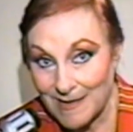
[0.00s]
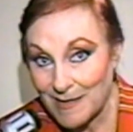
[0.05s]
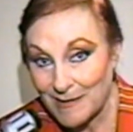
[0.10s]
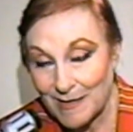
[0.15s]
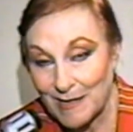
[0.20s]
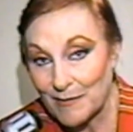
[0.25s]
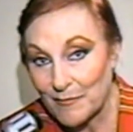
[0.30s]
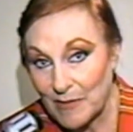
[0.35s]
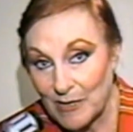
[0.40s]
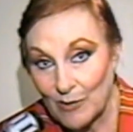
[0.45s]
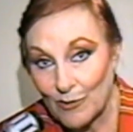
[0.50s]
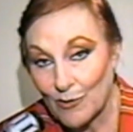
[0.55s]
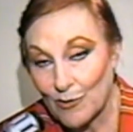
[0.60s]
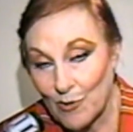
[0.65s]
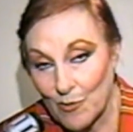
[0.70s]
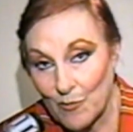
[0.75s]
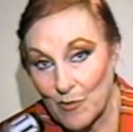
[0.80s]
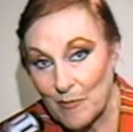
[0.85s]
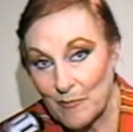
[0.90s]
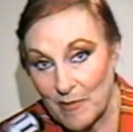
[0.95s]
termino
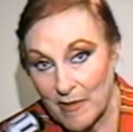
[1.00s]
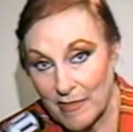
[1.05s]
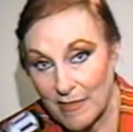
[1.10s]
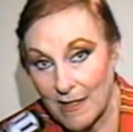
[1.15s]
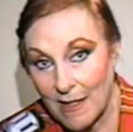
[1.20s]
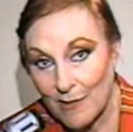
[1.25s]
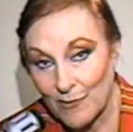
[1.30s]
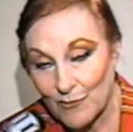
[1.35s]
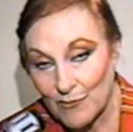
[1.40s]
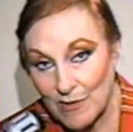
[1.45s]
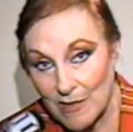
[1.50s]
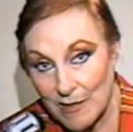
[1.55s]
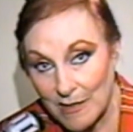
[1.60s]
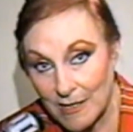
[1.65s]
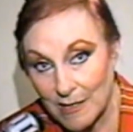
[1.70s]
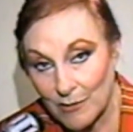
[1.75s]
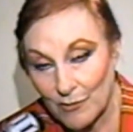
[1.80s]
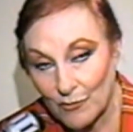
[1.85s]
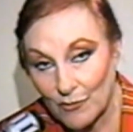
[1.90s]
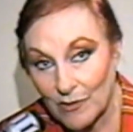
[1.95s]
como he empezado,
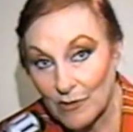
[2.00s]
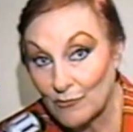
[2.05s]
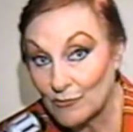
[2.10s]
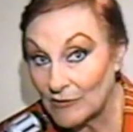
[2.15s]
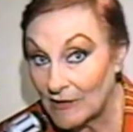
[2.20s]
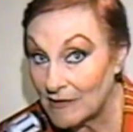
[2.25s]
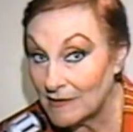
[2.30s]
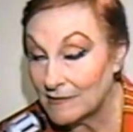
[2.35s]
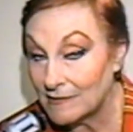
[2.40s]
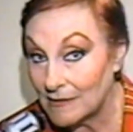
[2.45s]
diciendo que ustedes